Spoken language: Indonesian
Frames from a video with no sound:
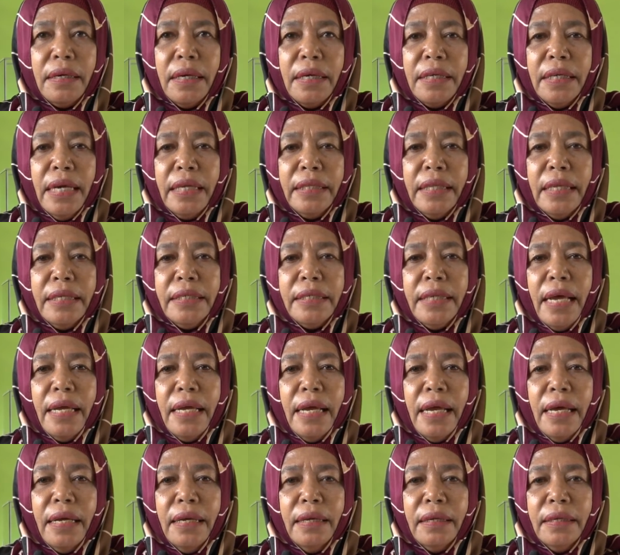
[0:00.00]
Kegiatan
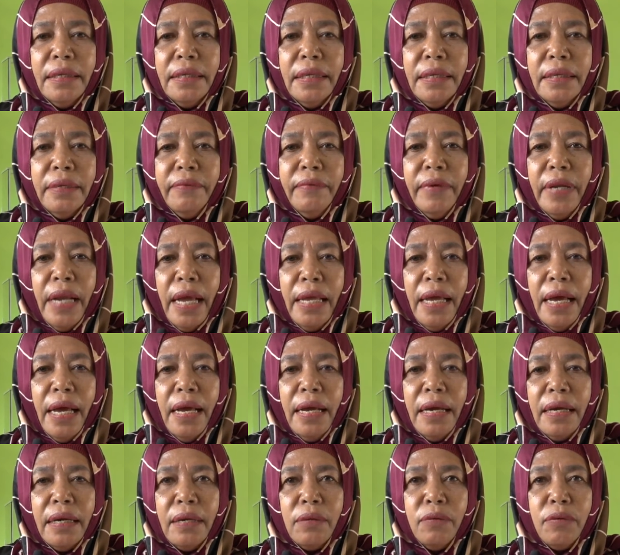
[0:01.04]
saya di wilayah
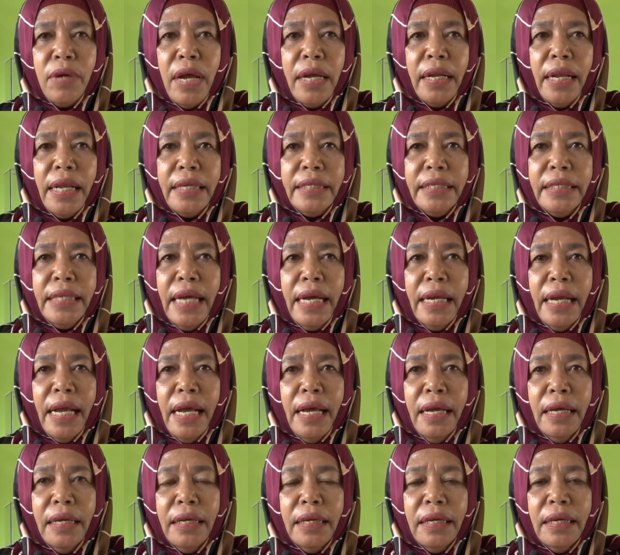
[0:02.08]
Kelurahan
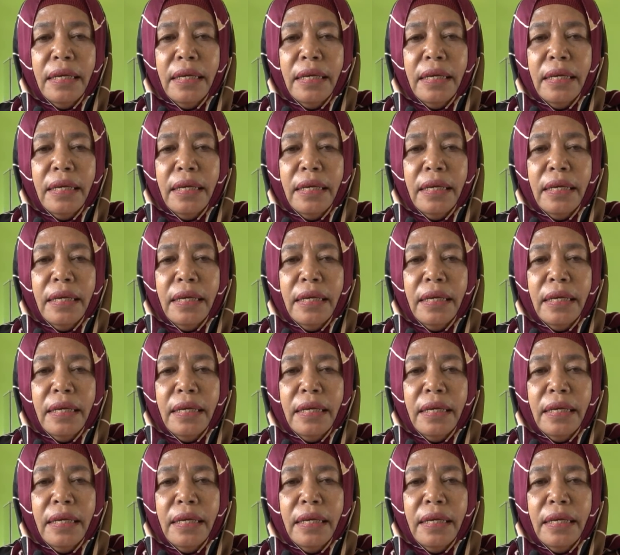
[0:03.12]
Lasiana,